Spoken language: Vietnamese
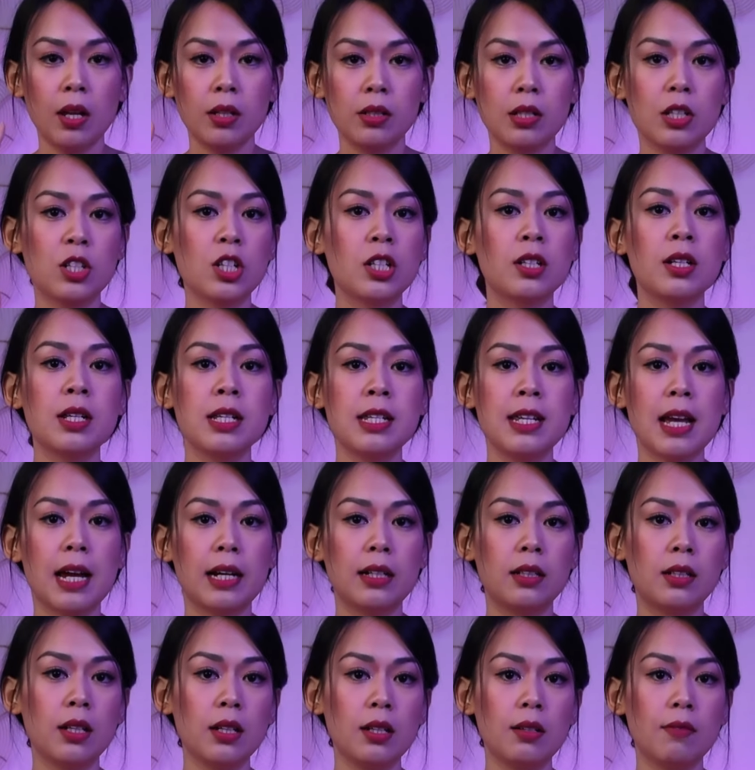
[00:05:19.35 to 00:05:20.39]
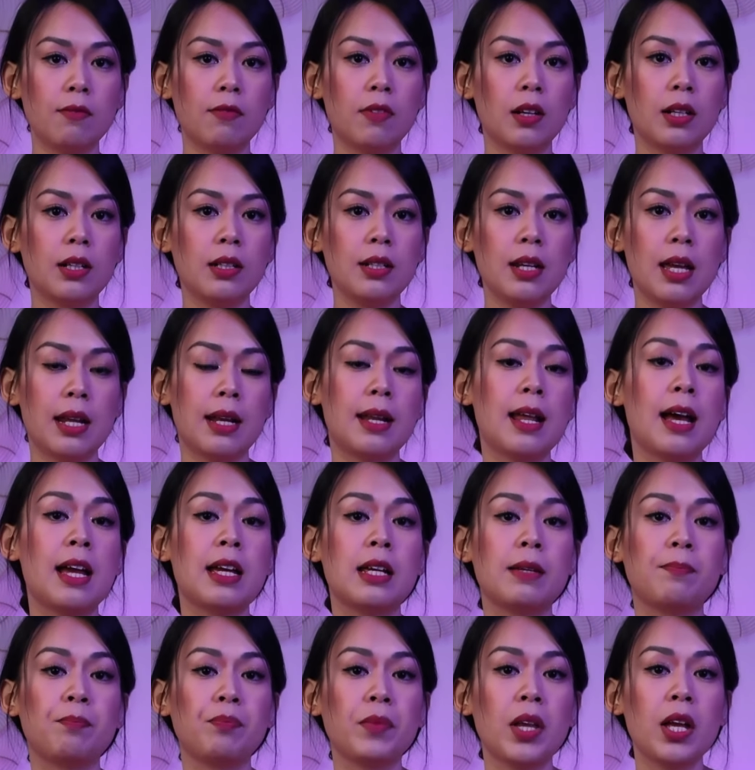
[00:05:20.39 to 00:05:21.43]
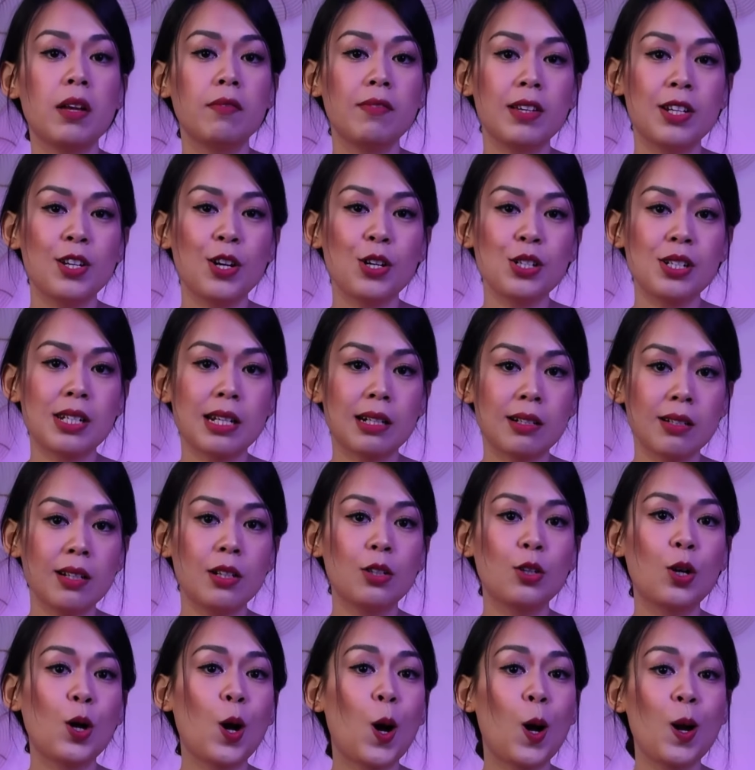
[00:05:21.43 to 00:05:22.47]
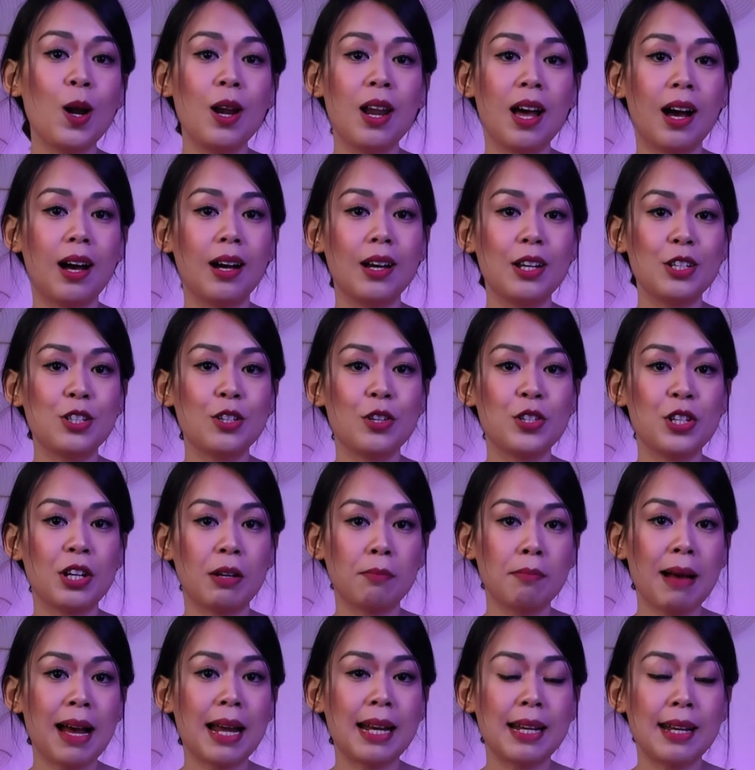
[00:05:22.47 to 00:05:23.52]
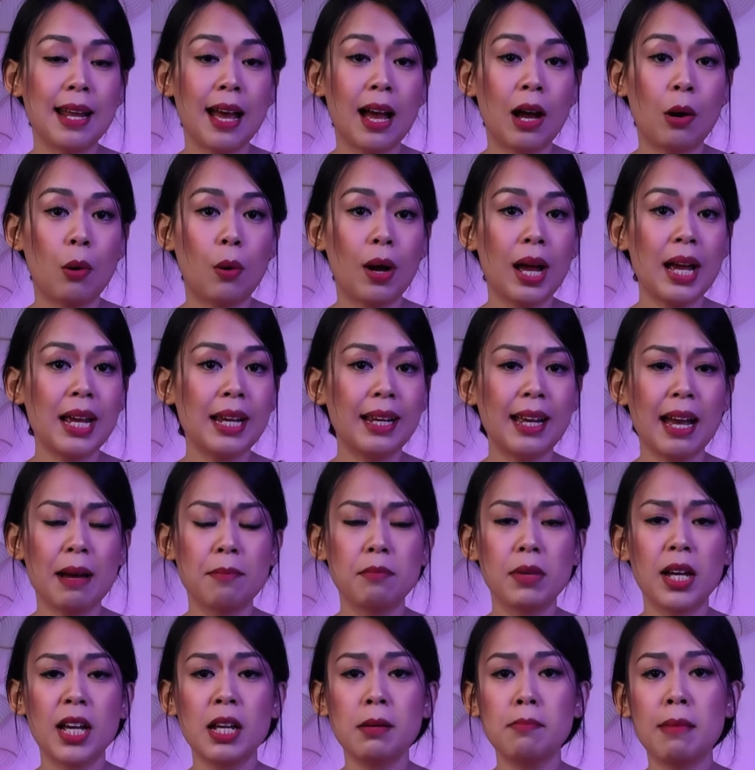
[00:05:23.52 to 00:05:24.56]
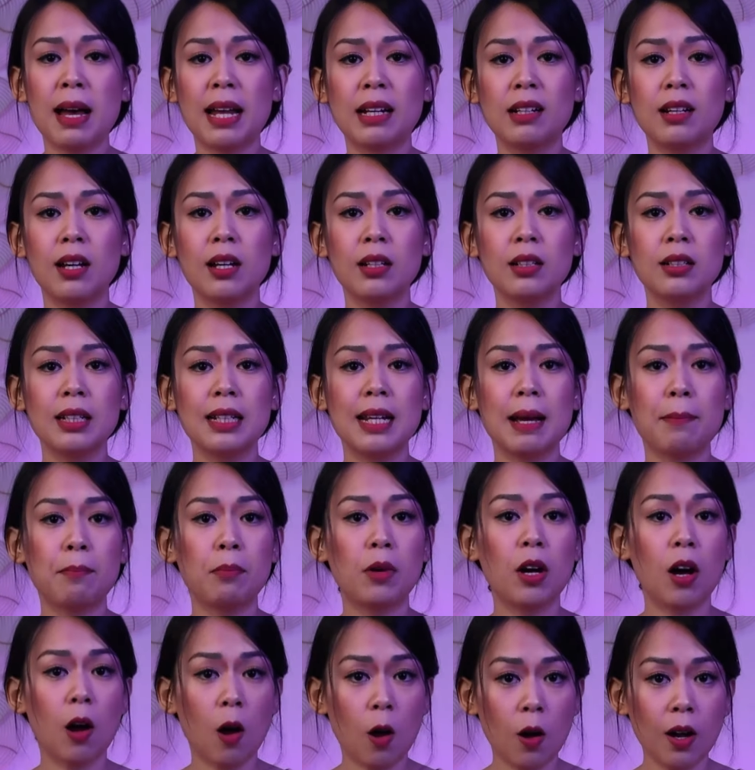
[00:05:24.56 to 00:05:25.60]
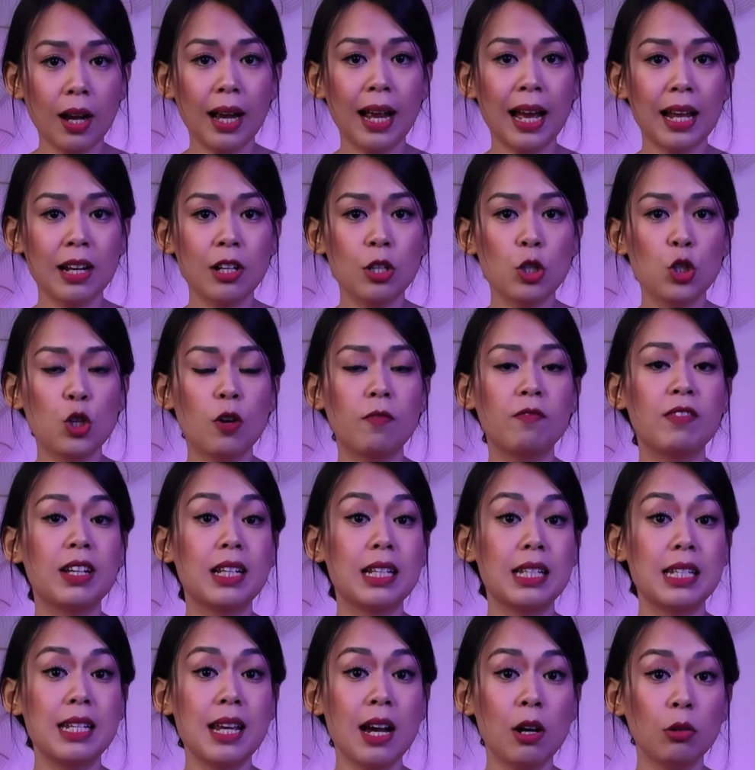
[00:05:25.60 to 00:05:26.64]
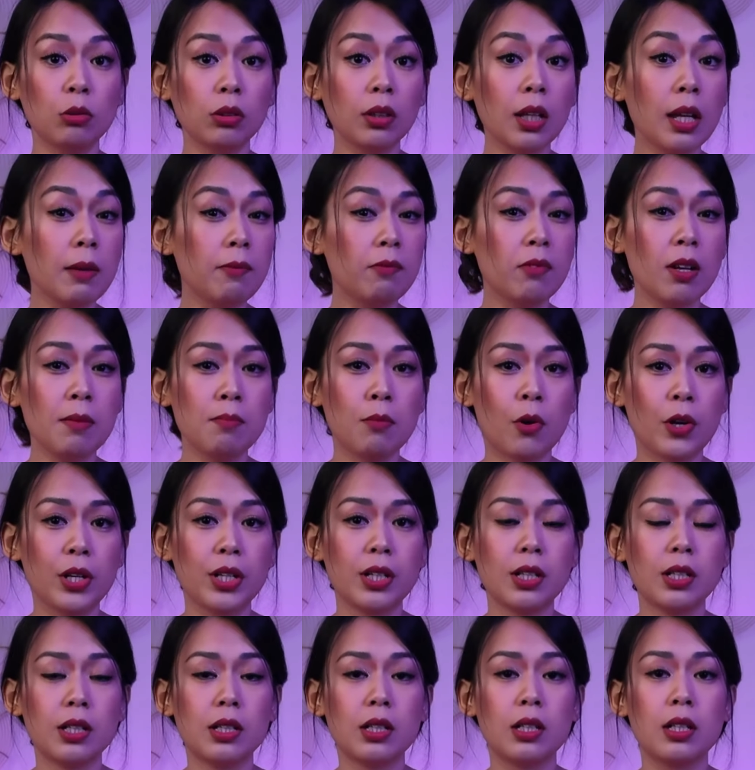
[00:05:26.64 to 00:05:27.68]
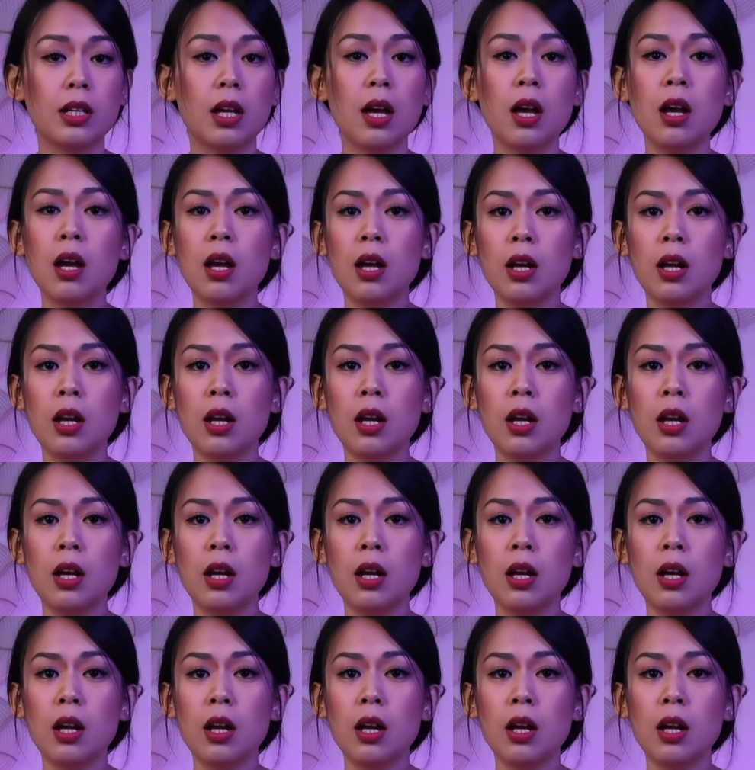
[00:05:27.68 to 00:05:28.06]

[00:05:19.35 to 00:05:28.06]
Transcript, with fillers: Để Jennie giải thích vấn đề này, vì nó sẽ rất có lợi cho những bạn nào hay cảm thấy bản thân gặp khó khăn trong việc giao tiếp với mọi người.